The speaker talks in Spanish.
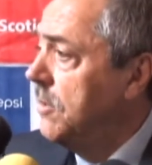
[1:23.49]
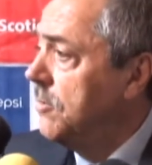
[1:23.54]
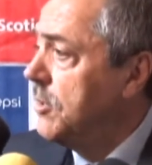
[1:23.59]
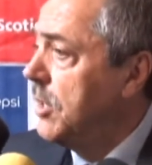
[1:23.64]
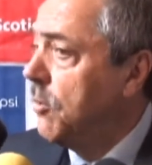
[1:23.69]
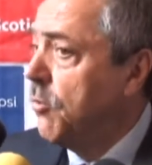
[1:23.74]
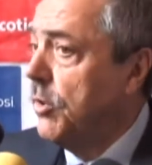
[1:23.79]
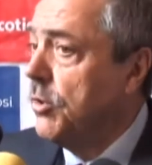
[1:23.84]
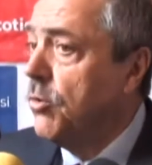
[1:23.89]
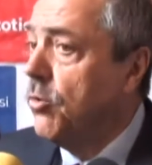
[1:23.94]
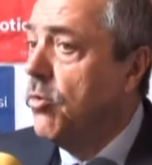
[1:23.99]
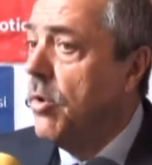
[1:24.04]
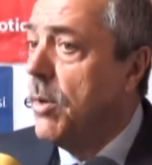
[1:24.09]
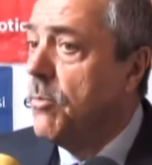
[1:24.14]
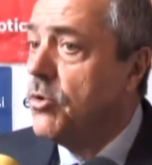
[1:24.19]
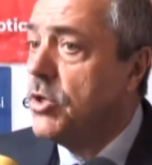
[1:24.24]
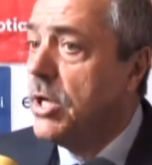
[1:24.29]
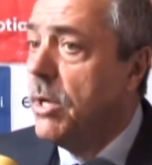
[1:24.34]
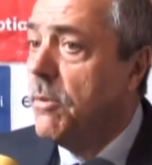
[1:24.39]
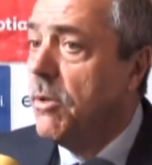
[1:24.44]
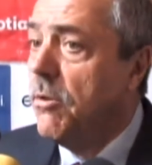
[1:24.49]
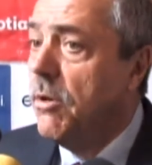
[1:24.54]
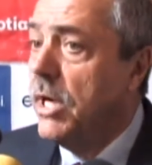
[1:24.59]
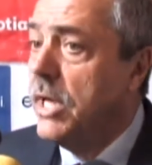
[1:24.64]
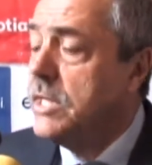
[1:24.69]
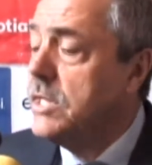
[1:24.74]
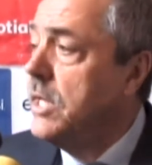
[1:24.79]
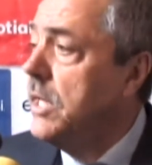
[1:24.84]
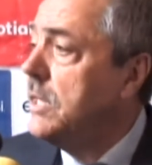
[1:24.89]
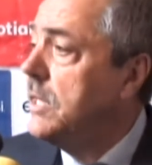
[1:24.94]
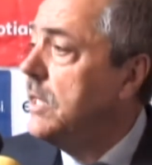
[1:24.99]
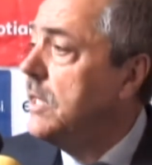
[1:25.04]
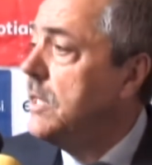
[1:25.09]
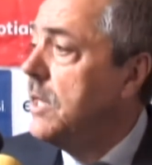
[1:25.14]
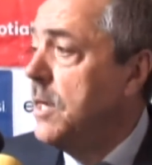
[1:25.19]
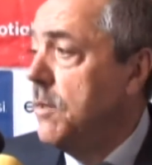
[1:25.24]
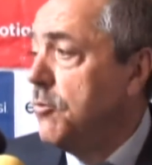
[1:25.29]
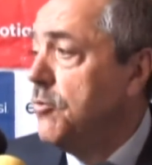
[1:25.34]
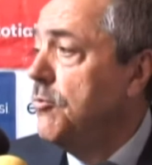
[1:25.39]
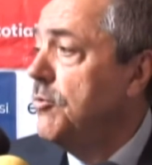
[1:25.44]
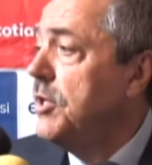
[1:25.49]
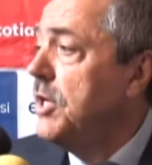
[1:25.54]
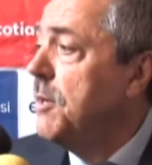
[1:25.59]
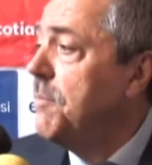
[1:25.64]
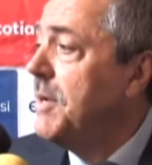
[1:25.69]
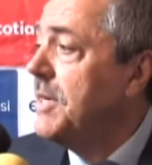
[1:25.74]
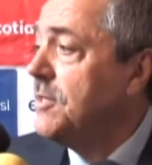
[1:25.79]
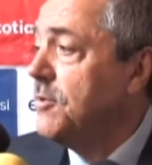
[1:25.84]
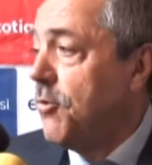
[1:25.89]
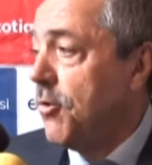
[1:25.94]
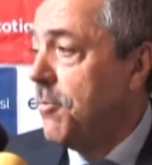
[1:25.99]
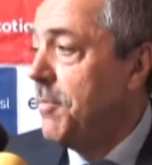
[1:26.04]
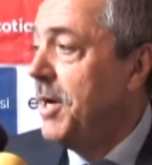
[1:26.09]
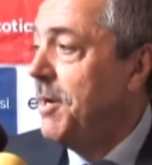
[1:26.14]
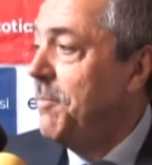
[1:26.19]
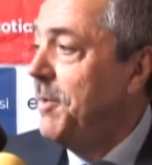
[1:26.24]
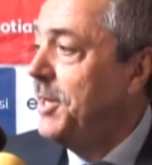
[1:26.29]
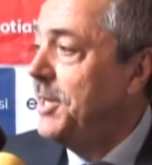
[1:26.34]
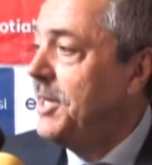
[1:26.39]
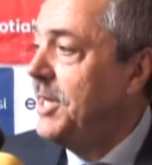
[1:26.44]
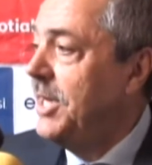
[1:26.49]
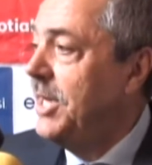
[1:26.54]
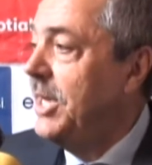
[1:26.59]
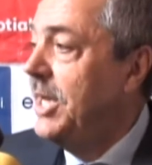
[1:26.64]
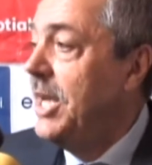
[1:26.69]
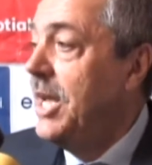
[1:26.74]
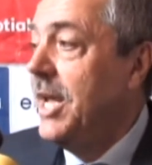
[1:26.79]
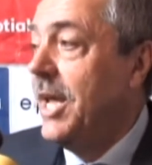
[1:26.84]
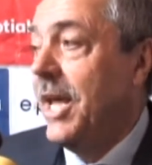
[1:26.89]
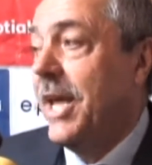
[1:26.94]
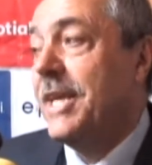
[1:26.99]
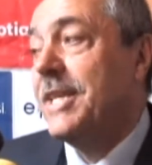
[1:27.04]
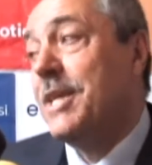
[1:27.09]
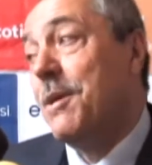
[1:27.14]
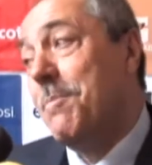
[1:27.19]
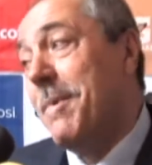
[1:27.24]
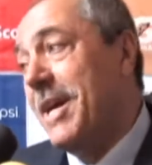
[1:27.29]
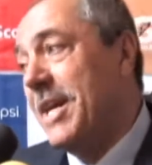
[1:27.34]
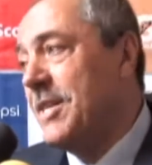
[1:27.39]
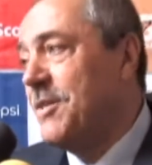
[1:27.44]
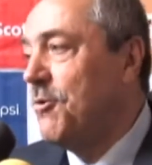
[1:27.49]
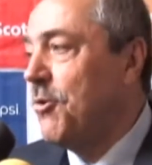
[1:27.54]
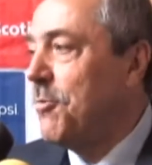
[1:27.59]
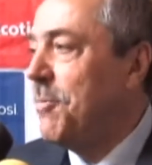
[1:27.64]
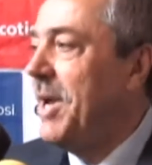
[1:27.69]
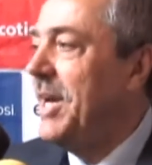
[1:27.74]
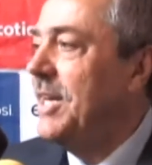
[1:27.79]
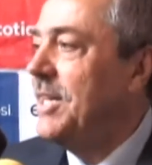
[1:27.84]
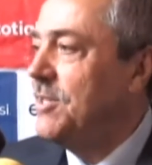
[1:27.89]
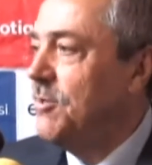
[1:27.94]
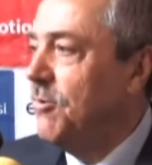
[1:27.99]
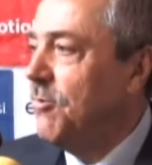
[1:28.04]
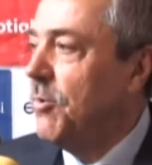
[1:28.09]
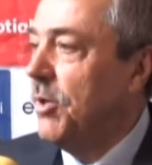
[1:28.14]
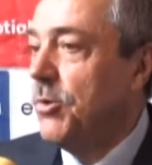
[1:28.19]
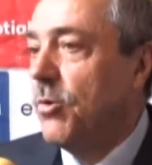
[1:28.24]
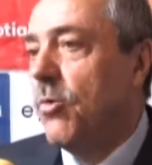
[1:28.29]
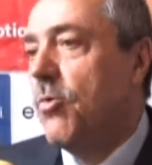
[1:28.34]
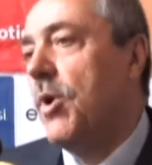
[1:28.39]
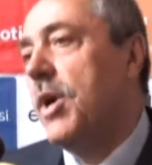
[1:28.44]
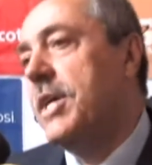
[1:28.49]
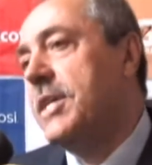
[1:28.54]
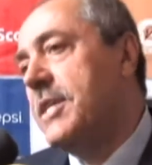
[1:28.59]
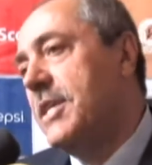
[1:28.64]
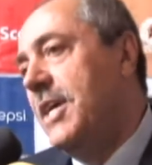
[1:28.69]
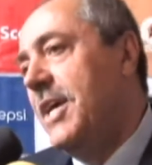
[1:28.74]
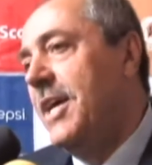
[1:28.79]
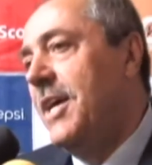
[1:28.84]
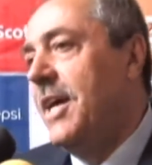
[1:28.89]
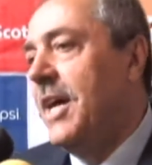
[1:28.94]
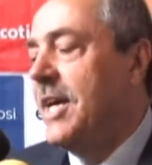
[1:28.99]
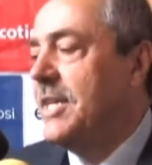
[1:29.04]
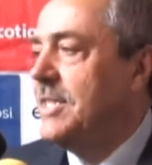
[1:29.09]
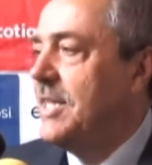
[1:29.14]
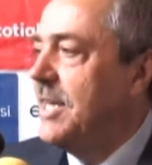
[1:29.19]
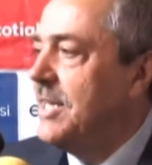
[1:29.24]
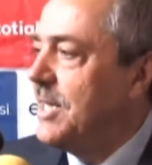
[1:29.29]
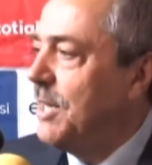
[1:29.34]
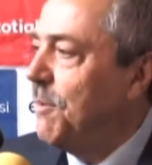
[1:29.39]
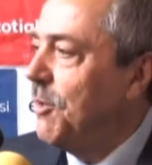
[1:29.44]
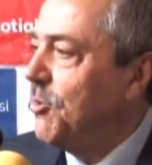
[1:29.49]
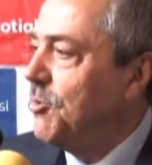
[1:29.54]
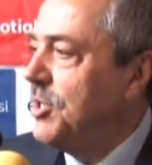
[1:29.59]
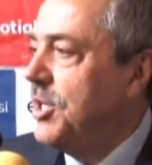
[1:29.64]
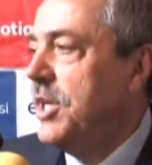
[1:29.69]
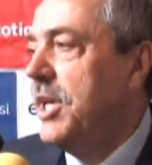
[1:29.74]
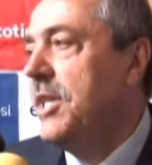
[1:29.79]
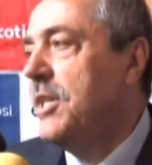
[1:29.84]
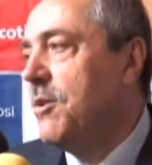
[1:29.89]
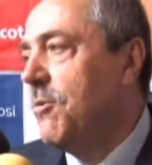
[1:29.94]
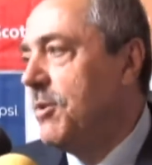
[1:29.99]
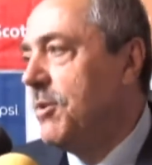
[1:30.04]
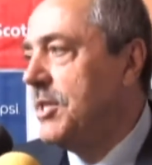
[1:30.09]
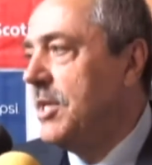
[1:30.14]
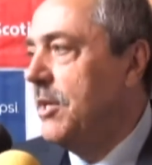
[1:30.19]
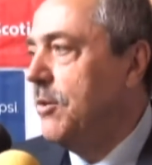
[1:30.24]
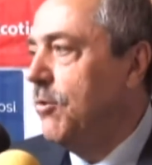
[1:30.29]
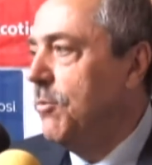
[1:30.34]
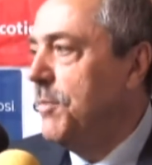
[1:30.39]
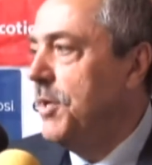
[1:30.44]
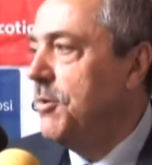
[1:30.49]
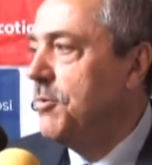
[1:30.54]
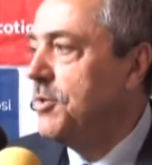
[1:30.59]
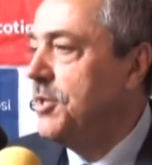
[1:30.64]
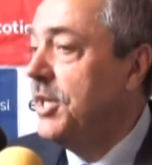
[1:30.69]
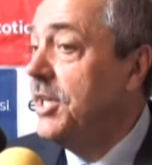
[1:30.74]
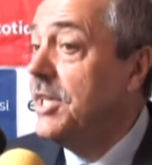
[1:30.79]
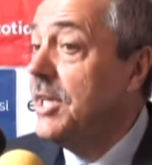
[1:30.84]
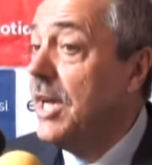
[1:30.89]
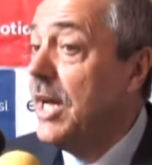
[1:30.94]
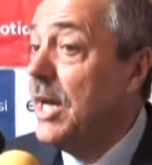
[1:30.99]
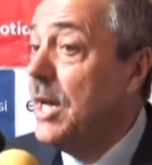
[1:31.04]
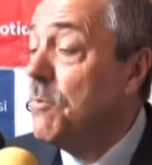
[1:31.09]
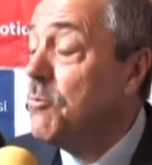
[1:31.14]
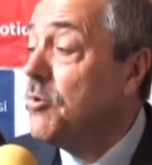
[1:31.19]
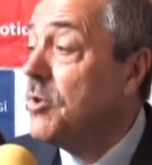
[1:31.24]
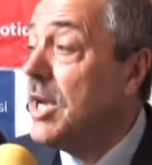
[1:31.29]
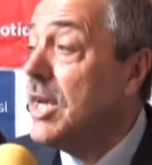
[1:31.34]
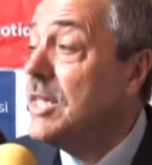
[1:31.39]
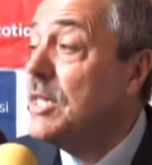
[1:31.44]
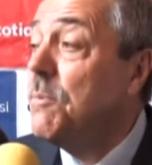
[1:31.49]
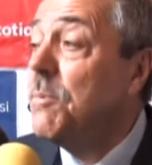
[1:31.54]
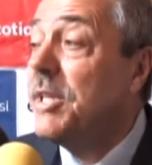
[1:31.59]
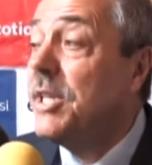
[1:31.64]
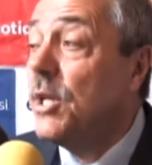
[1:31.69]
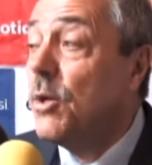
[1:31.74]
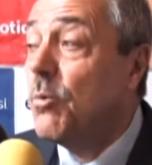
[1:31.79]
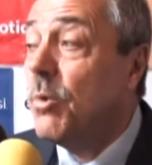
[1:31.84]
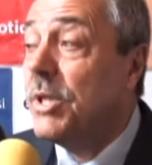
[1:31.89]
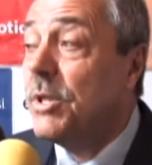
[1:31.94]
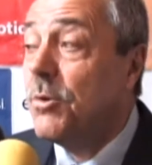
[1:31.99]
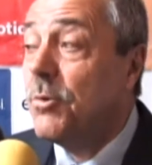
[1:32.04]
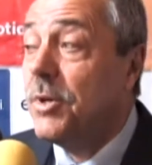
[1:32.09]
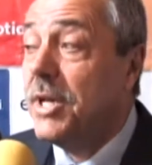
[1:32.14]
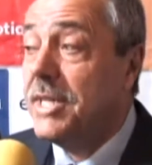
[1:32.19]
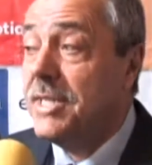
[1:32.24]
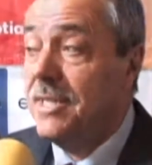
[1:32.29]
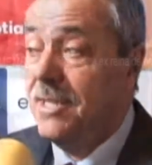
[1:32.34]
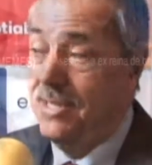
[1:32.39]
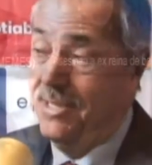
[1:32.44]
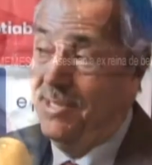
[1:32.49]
O sea, cuando jugamos sábado a las 7 tenemos un día más normalmente en semanas normales, ¿no? Cuando juegas hasta el sábado siguiente o hasta el domingo siguiente, ganamos casi 24 horas.